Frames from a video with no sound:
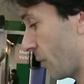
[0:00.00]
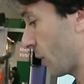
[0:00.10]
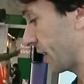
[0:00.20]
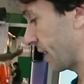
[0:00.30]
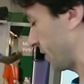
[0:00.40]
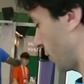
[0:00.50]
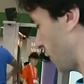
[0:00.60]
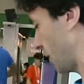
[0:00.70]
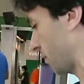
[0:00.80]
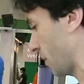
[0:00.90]
e guardarsi un
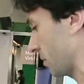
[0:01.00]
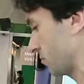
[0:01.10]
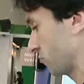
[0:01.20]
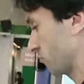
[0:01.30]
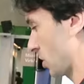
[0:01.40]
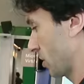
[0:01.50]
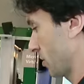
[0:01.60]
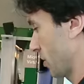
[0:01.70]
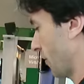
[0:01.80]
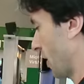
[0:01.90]
film,
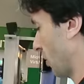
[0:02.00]
fare